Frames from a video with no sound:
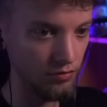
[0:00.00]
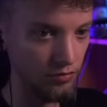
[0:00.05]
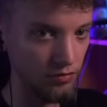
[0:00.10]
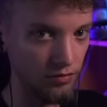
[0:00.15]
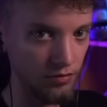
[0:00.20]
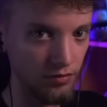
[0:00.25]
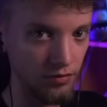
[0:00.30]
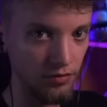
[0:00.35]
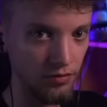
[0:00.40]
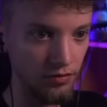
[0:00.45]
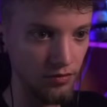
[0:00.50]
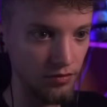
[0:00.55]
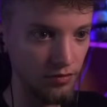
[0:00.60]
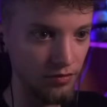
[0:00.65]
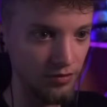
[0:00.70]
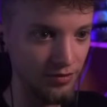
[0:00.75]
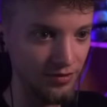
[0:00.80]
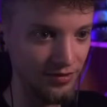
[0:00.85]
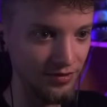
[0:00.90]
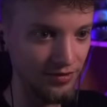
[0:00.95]
Ale
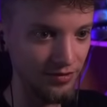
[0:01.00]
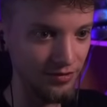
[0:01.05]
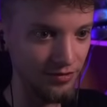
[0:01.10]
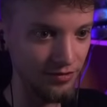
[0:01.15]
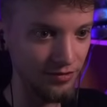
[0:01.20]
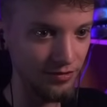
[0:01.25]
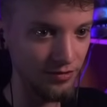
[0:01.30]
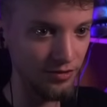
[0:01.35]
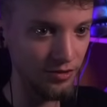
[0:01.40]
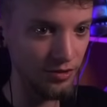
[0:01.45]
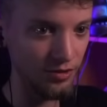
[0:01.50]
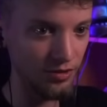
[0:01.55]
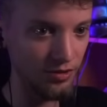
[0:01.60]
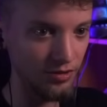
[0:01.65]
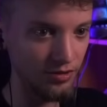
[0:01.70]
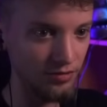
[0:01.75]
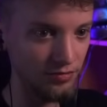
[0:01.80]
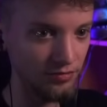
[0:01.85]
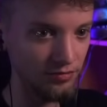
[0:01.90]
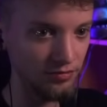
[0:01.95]
chamstwo.
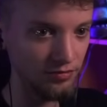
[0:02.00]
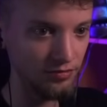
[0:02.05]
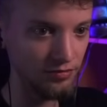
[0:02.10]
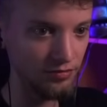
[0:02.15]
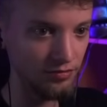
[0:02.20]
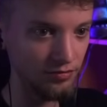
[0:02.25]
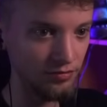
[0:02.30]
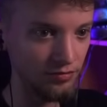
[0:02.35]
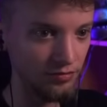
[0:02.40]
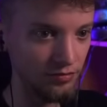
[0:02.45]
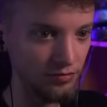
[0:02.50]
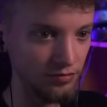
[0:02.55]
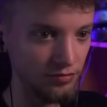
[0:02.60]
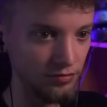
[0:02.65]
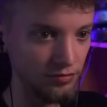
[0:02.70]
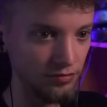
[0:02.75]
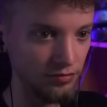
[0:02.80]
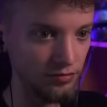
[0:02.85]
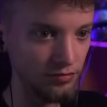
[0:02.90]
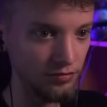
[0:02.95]
No.
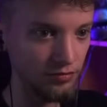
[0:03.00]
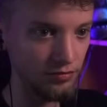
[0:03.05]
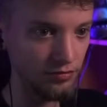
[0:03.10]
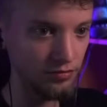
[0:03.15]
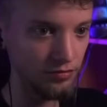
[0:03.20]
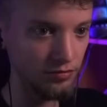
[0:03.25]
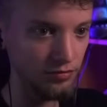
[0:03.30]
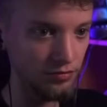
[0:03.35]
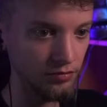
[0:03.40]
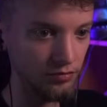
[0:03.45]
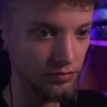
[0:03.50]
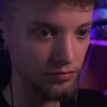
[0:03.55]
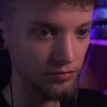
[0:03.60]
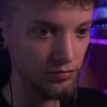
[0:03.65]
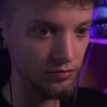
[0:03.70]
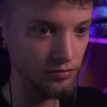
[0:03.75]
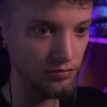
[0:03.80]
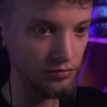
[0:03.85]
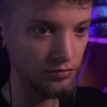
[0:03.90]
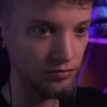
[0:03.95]
No
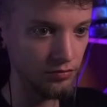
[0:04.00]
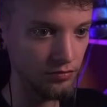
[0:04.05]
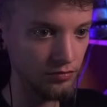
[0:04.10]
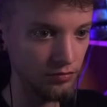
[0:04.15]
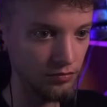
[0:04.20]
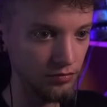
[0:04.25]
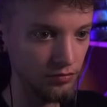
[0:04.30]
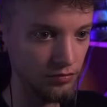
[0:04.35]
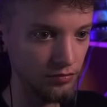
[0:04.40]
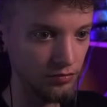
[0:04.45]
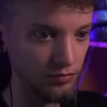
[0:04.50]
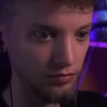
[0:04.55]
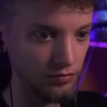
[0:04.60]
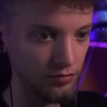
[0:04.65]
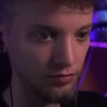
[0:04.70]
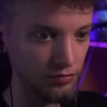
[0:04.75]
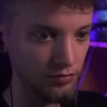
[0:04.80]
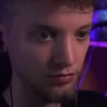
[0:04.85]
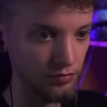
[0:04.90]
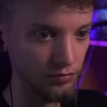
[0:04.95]
dobra, to próba
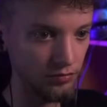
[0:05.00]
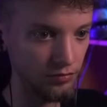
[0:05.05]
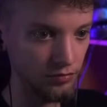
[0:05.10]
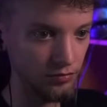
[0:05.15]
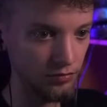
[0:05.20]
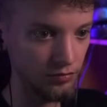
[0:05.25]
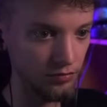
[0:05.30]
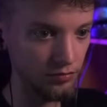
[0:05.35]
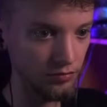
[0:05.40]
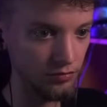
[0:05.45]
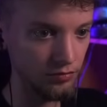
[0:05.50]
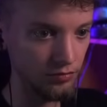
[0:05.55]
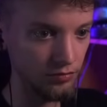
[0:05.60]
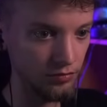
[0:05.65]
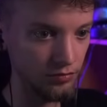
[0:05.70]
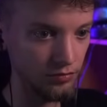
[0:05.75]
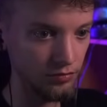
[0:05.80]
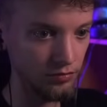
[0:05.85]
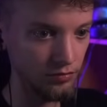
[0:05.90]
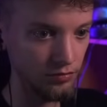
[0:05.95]
trzecia, ostatnia, moi
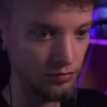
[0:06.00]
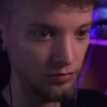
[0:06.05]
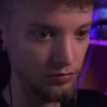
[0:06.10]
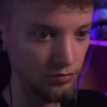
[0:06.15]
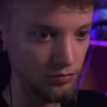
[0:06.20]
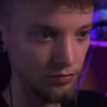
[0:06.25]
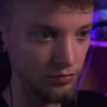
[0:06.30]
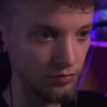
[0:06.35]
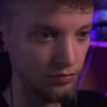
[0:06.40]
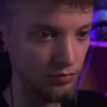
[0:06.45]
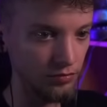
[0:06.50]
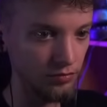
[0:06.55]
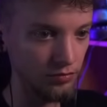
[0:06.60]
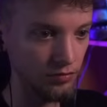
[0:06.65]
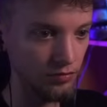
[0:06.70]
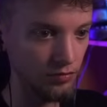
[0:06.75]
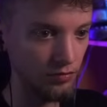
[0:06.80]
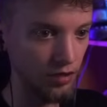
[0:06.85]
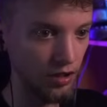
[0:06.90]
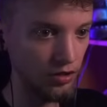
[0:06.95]
drodzy.
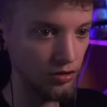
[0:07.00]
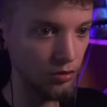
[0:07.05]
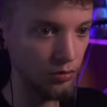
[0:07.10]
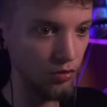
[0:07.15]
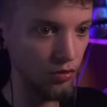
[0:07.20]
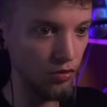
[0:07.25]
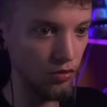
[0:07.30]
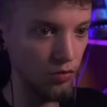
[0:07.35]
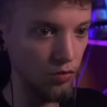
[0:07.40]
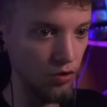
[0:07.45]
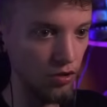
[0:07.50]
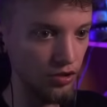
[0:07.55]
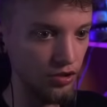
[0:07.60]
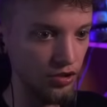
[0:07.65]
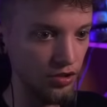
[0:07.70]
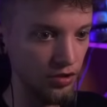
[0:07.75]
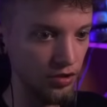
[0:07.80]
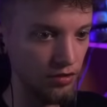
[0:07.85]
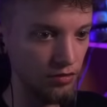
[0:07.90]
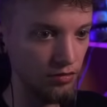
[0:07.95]
Ale to było
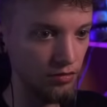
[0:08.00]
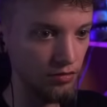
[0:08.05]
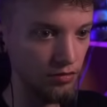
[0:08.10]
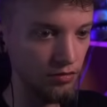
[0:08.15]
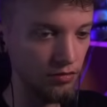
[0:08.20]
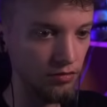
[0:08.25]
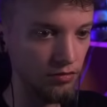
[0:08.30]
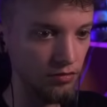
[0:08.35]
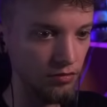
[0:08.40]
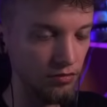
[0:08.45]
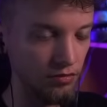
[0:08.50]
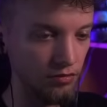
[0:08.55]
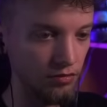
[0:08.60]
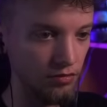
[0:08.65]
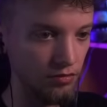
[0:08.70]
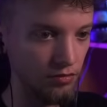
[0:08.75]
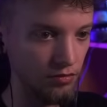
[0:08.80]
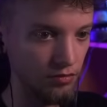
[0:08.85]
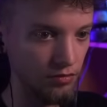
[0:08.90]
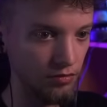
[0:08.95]
głośne. A jak nie, a jak
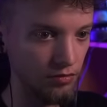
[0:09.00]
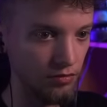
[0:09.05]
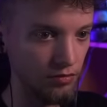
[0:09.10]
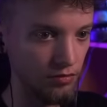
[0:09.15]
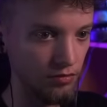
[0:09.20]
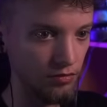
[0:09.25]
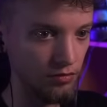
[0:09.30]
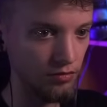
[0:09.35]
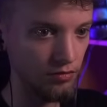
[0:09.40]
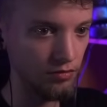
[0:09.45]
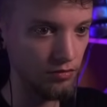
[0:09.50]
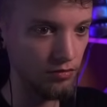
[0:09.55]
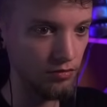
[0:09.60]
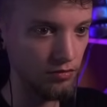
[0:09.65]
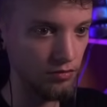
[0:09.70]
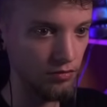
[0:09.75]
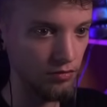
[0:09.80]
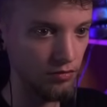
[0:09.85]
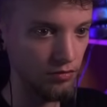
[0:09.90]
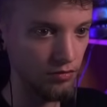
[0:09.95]
nie to oznacza, że
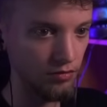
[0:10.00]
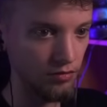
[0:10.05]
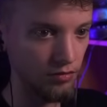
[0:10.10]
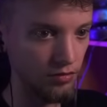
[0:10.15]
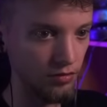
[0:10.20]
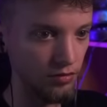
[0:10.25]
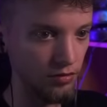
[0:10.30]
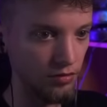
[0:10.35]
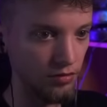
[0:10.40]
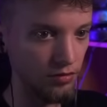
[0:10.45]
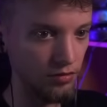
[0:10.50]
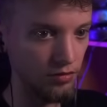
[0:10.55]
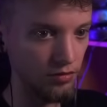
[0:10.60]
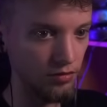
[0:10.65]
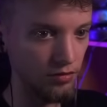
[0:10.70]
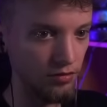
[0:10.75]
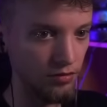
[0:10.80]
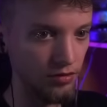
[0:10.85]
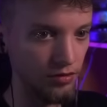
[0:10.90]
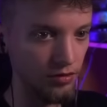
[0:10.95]
musimy zagrać z
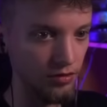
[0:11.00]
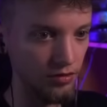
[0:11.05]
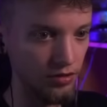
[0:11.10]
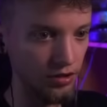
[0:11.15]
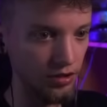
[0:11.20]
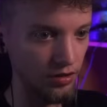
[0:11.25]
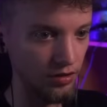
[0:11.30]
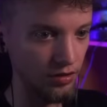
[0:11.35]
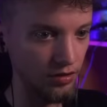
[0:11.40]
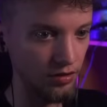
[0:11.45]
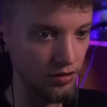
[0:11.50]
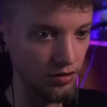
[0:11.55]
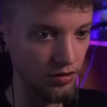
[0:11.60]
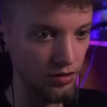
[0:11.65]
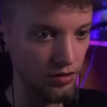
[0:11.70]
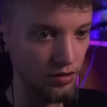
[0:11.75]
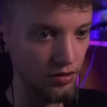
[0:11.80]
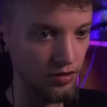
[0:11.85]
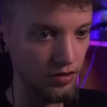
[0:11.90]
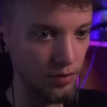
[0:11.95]
Maxem. No i tak.
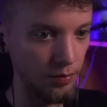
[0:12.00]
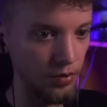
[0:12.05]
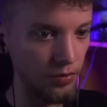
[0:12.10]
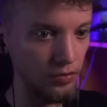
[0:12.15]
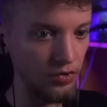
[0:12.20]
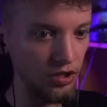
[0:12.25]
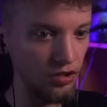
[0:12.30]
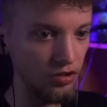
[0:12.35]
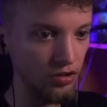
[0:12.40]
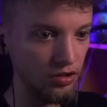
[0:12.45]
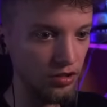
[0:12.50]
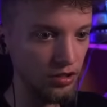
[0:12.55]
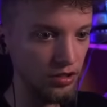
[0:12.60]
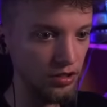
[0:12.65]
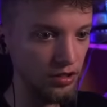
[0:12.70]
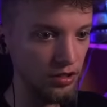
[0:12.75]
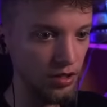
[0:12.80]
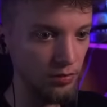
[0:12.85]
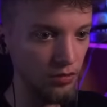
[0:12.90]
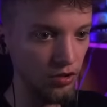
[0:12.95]
Zapominasz o tych
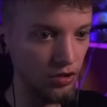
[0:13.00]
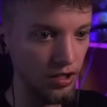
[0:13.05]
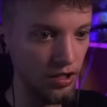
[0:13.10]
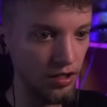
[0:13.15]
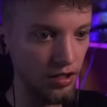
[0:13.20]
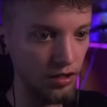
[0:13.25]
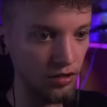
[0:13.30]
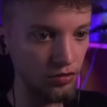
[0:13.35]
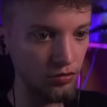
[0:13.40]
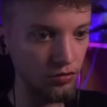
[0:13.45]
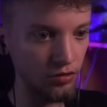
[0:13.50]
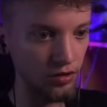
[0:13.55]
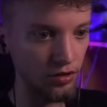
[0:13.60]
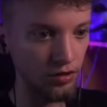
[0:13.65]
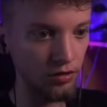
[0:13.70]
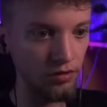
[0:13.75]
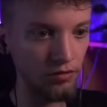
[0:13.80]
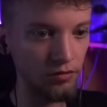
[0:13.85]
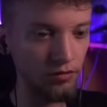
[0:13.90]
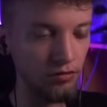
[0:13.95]
item lockerach
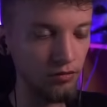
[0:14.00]
tutaj.